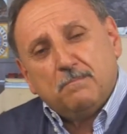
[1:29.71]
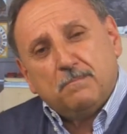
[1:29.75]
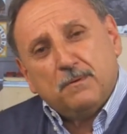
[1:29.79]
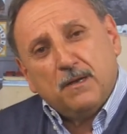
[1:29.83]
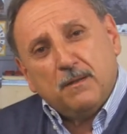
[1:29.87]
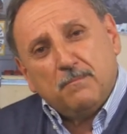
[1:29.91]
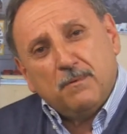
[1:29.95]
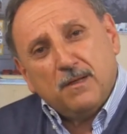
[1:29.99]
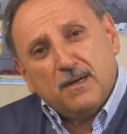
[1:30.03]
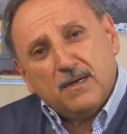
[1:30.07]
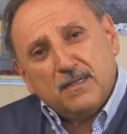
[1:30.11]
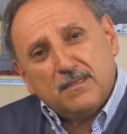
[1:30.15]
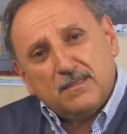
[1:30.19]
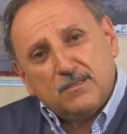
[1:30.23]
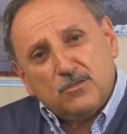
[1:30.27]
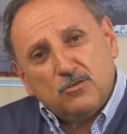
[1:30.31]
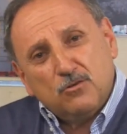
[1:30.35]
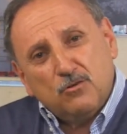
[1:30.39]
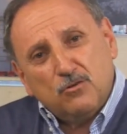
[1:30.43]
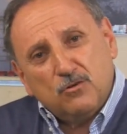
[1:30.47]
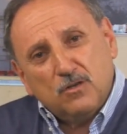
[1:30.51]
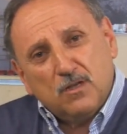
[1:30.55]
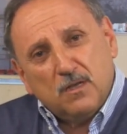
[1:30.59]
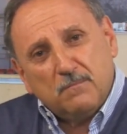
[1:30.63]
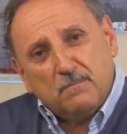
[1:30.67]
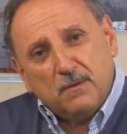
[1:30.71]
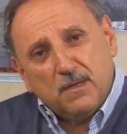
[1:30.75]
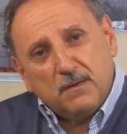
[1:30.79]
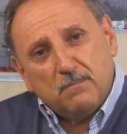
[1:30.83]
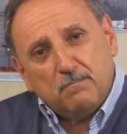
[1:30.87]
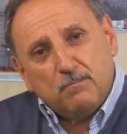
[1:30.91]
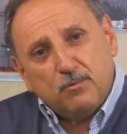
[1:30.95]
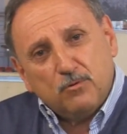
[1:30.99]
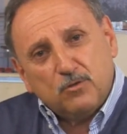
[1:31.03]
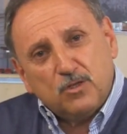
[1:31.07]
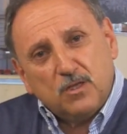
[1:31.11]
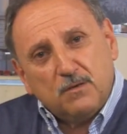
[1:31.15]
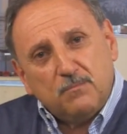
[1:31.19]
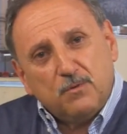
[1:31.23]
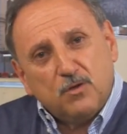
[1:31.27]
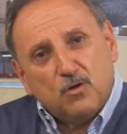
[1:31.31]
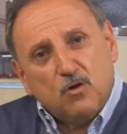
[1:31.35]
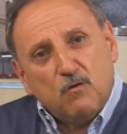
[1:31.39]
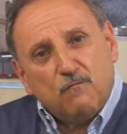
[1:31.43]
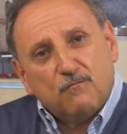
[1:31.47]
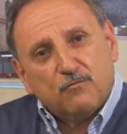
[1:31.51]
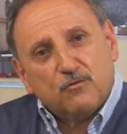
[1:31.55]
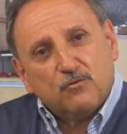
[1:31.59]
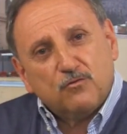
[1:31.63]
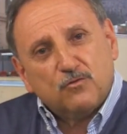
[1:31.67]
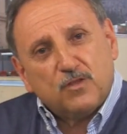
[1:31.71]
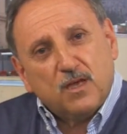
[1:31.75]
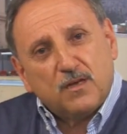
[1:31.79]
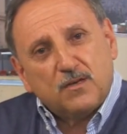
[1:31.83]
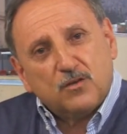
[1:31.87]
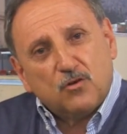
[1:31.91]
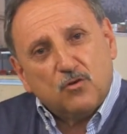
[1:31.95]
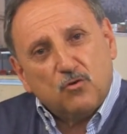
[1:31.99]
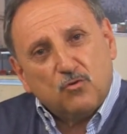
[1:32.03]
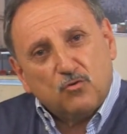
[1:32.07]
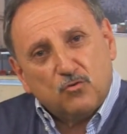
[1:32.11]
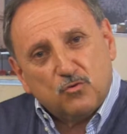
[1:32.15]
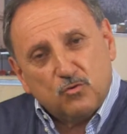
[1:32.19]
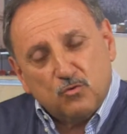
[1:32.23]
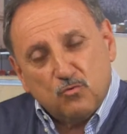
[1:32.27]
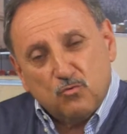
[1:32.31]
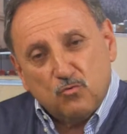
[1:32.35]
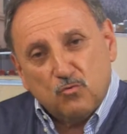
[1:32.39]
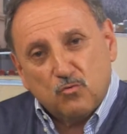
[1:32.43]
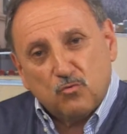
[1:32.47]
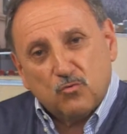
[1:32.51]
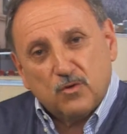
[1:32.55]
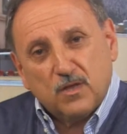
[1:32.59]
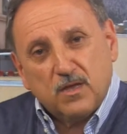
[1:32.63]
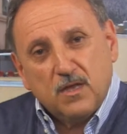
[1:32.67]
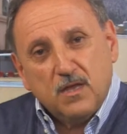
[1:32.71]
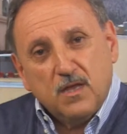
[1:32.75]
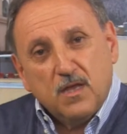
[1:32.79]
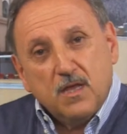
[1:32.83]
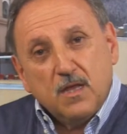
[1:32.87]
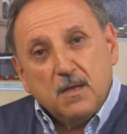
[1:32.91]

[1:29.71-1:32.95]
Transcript: preparazione per potermi confrontare con chiunque,